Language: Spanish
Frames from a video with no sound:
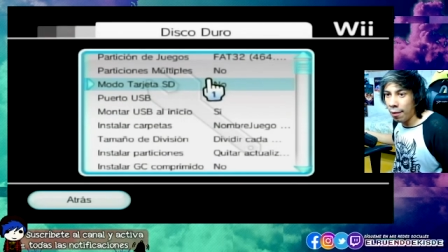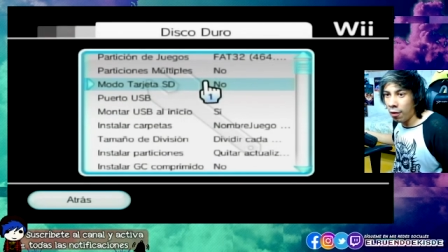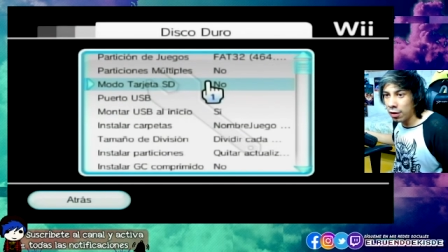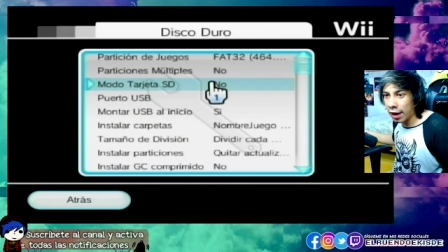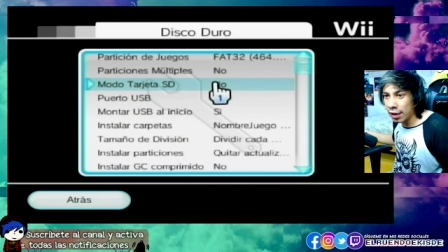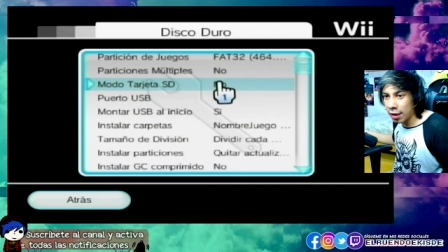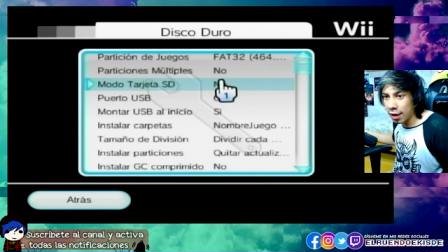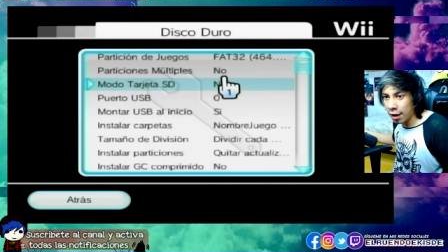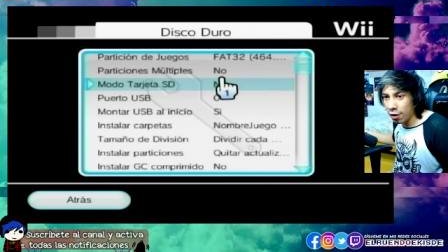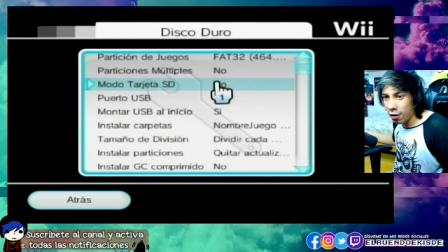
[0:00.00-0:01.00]
Una tarjeta
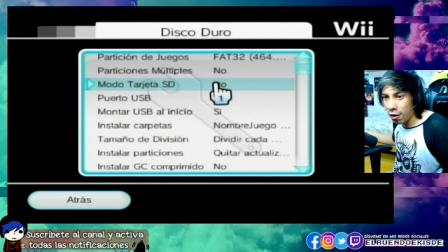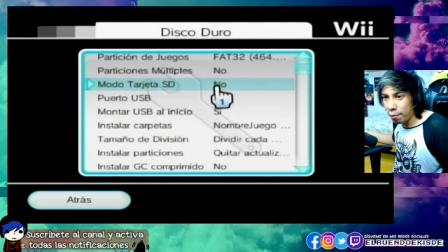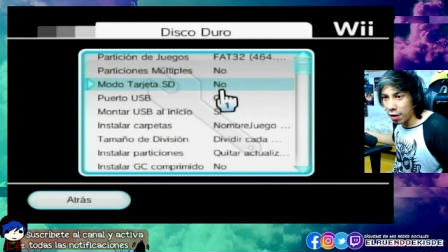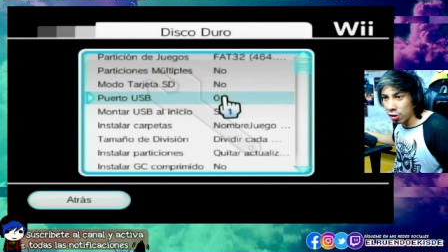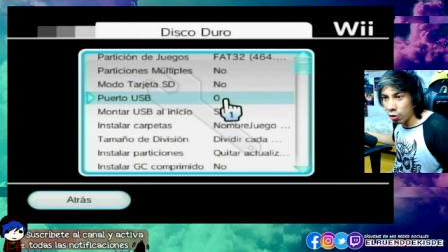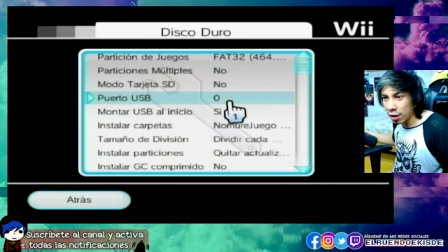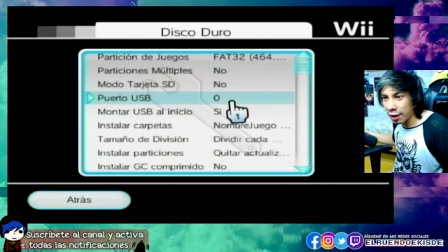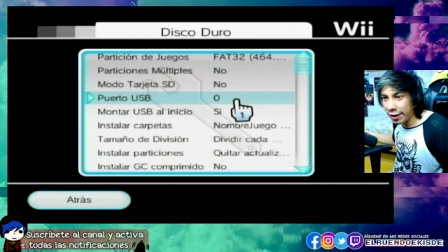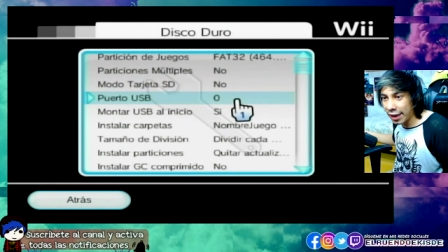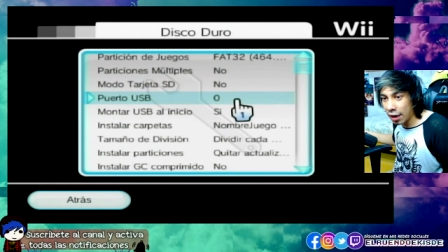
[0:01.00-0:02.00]
CD no, puerto
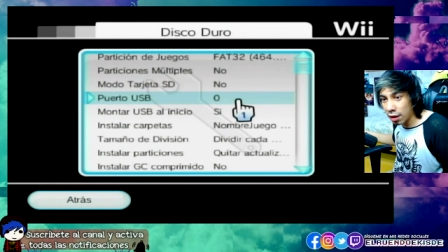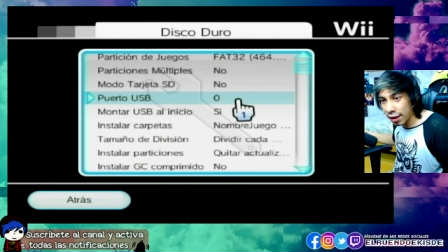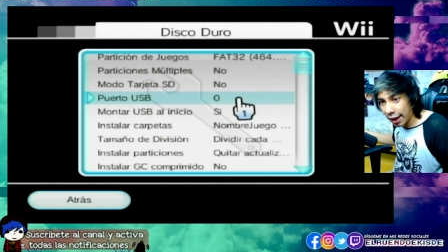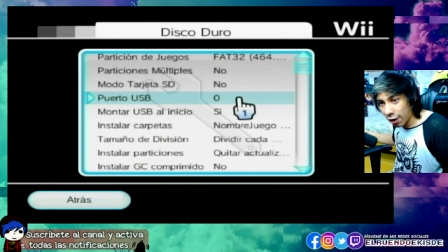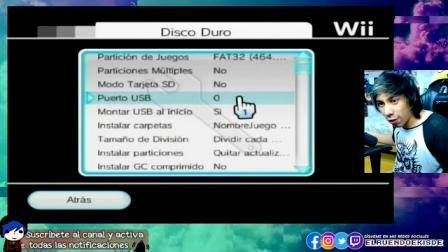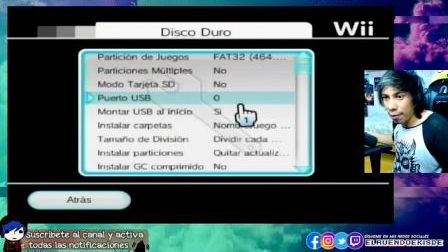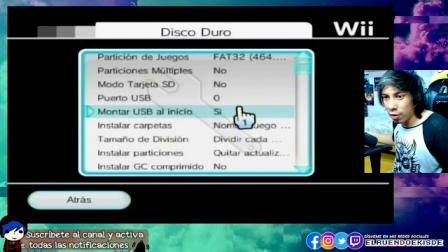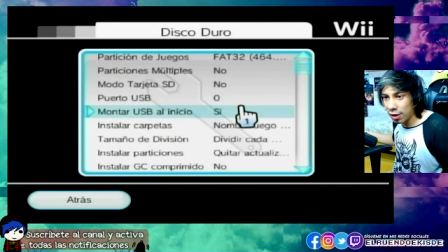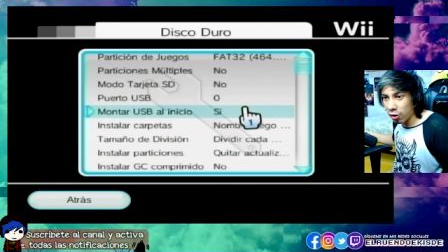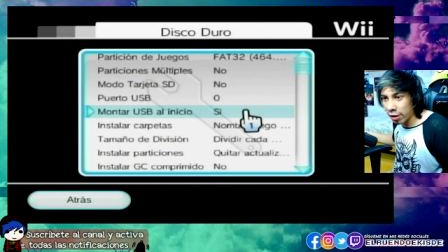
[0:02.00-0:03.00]
USB en el 0,
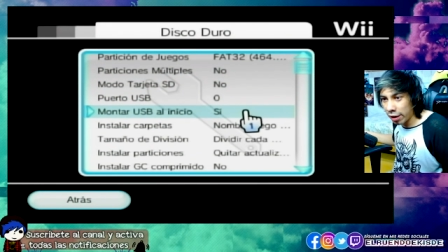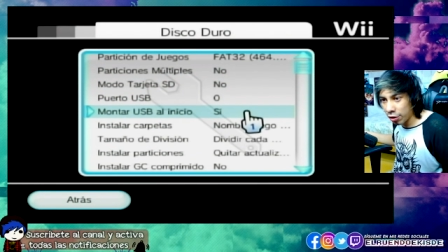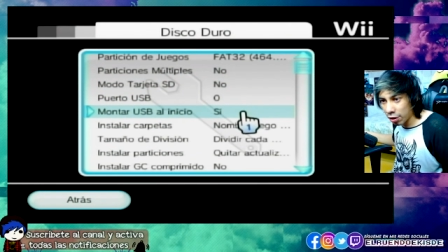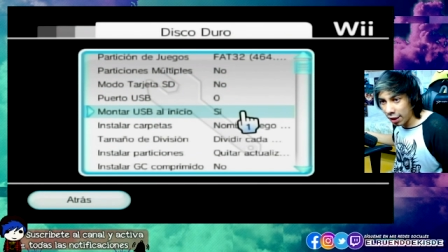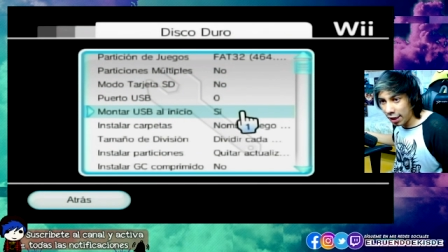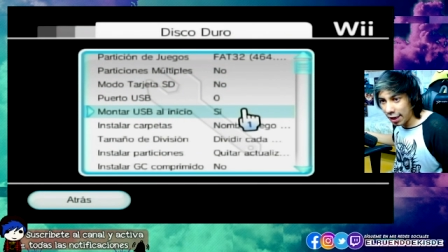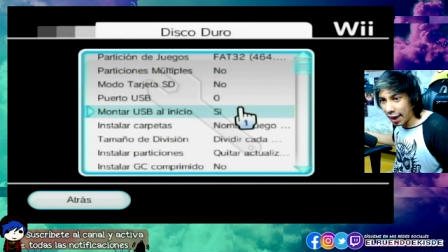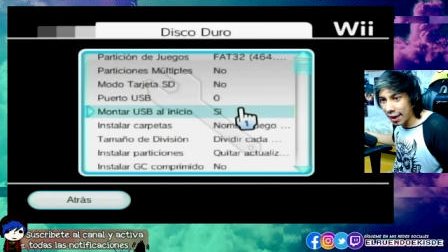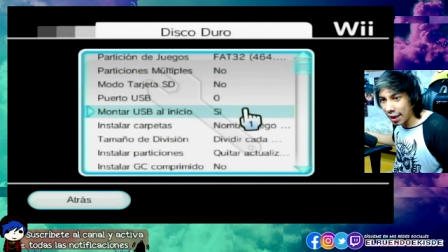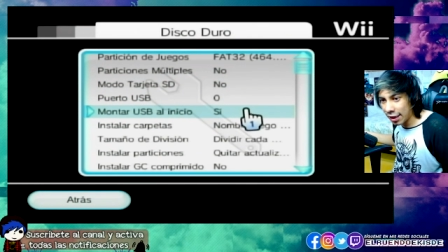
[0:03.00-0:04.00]
montar los servicios sí, y
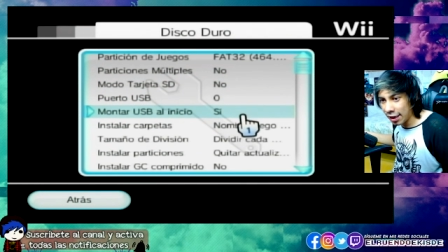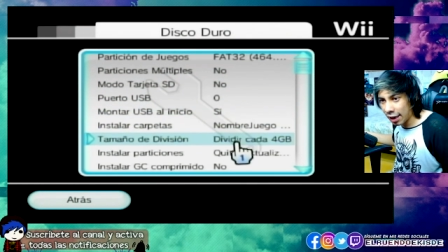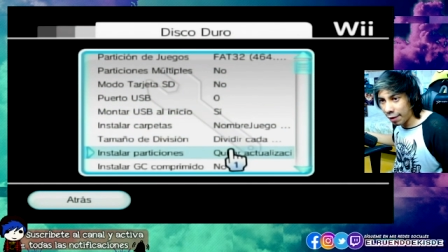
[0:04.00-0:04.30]
ahí ya tiene que